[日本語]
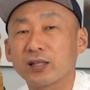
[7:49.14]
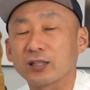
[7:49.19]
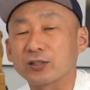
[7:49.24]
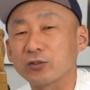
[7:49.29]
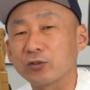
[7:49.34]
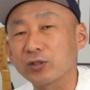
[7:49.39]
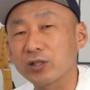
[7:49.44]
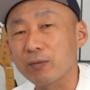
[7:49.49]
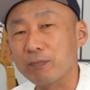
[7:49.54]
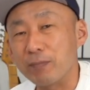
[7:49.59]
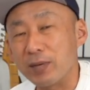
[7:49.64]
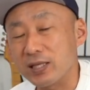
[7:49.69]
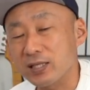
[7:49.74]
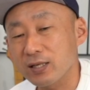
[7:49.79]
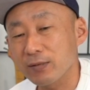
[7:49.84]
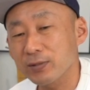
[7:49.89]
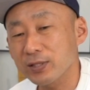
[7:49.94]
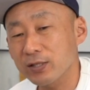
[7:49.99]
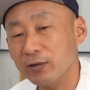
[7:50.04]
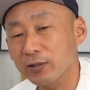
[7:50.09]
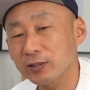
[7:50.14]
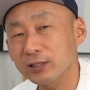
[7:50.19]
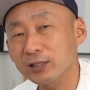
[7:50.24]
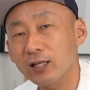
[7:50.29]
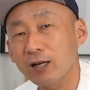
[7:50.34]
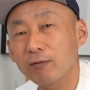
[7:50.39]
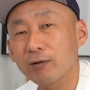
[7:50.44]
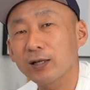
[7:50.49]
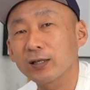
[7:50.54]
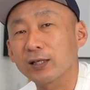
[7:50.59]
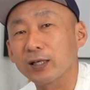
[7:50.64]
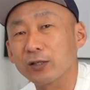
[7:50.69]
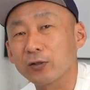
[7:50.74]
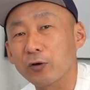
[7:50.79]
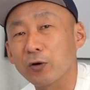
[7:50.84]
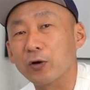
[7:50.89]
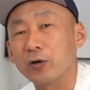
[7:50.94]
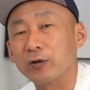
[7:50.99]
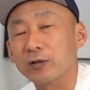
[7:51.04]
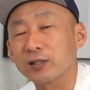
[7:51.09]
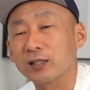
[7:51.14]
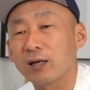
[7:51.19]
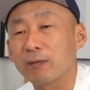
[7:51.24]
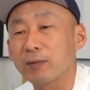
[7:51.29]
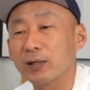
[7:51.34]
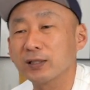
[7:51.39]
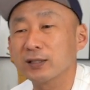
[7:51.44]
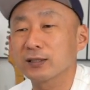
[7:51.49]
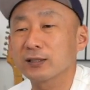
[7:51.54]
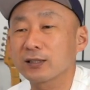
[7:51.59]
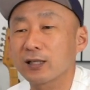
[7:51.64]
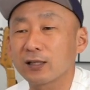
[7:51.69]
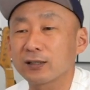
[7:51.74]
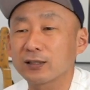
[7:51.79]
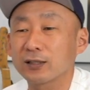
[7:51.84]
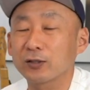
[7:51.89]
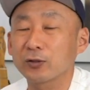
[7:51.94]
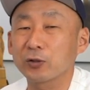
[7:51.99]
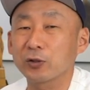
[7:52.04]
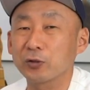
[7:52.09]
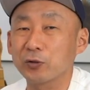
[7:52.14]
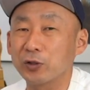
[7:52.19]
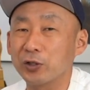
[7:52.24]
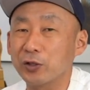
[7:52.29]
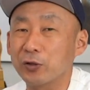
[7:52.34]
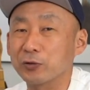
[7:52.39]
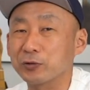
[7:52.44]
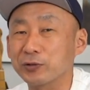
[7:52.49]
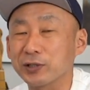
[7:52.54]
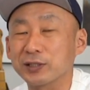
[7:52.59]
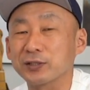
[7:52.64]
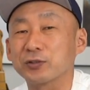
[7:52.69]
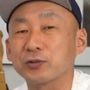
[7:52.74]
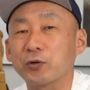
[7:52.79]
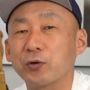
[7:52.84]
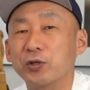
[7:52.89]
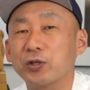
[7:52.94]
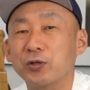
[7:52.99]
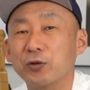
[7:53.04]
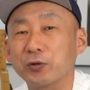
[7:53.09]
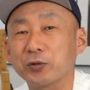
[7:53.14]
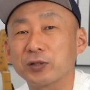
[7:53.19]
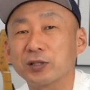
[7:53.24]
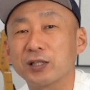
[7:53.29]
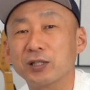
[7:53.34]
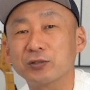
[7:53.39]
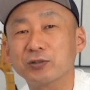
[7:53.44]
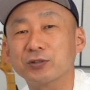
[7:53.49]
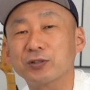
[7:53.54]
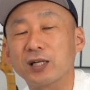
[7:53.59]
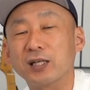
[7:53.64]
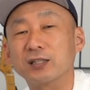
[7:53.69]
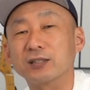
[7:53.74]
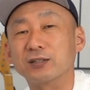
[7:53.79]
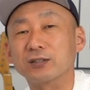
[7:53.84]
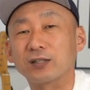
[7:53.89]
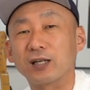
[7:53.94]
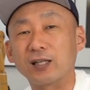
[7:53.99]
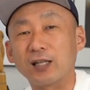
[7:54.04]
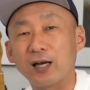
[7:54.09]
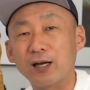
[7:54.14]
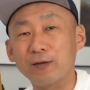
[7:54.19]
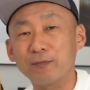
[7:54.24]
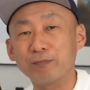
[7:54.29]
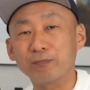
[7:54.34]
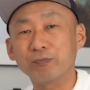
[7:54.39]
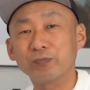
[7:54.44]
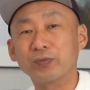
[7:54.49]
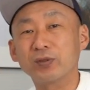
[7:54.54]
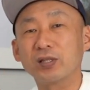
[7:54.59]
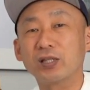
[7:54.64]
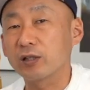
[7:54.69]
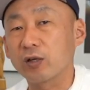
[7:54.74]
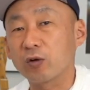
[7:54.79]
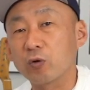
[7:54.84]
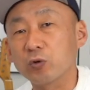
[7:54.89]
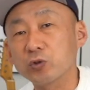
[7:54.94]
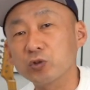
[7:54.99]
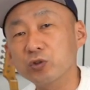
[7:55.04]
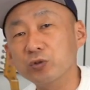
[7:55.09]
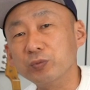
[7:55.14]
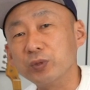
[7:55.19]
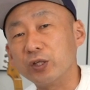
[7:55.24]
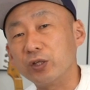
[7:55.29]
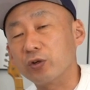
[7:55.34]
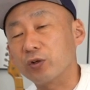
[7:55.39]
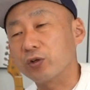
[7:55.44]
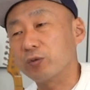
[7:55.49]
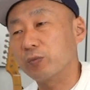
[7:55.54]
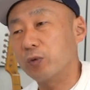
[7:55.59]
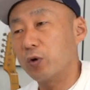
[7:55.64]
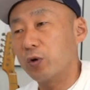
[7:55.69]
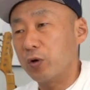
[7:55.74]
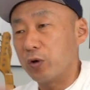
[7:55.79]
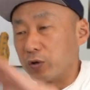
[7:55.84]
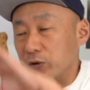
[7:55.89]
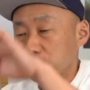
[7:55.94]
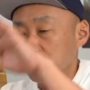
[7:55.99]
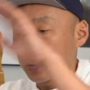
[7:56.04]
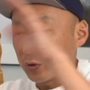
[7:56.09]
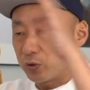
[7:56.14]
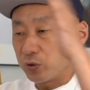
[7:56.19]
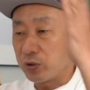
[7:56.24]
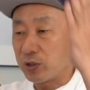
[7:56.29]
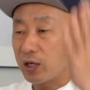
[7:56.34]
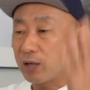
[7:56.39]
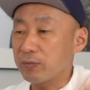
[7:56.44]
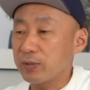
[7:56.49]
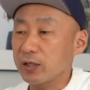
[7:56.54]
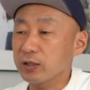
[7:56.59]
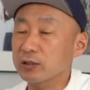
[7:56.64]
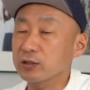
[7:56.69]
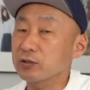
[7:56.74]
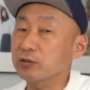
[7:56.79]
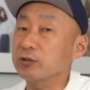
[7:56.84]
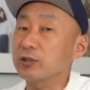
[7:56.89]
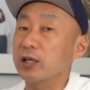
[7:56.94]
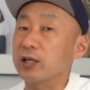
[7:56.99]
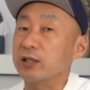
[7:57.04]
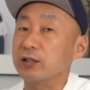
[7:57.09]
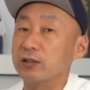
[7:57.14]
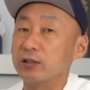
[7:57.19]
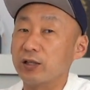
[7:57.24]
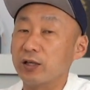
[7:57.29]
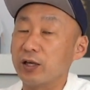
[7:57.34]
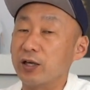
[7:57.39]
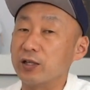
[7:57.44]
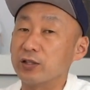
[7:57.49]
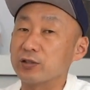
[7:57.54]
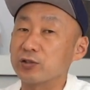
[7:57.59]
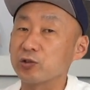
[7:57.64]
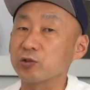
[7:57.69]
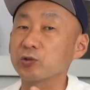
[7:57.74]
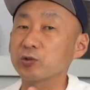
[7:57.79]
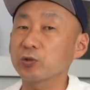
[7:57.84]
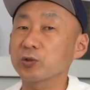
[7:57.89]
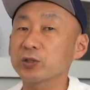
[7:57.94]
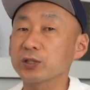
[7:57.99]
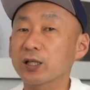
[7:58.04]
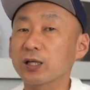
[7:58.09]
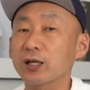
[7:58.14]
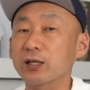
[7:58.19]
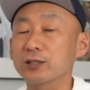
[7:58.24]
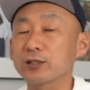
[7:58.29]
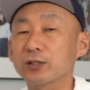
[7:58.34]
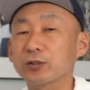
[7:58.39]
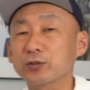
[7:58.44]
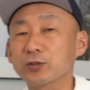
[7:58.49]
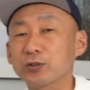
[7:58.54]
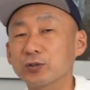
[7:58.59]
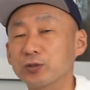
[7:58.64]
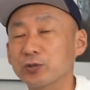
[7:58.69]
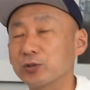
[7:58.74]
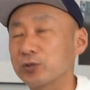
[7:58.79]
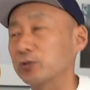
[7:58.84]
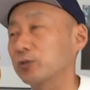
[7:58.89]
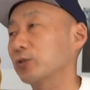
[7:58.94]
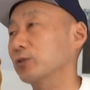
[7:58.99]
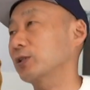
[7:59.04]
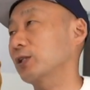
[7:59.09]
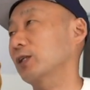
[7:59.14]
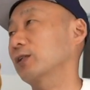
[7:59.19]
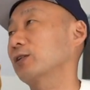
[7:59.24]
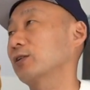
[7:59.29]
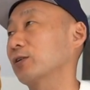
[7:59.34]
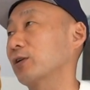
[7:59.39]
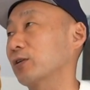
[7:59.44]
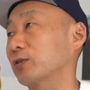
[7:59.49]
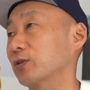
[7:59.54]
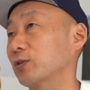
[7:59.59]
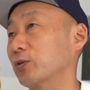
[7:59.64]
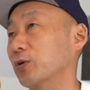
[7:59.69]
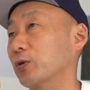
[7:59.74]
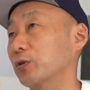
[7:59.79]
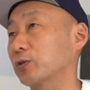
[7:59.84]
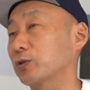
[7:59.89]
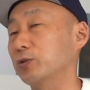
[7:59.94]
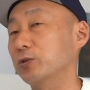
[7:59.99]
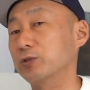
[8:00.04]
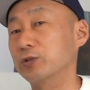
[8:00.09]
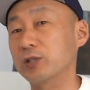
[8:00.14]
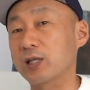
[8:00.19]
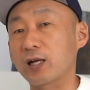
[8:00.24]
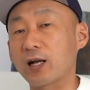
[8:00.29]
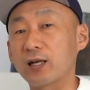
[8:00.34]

そんなめちゃめちゃは使わんけど、たまに使った時の威力はすごいよっていうレンズかな。で50mm よりもその歪みが少ないんで、シュッとした感じで写る、シュッとしたっていうかそのクールな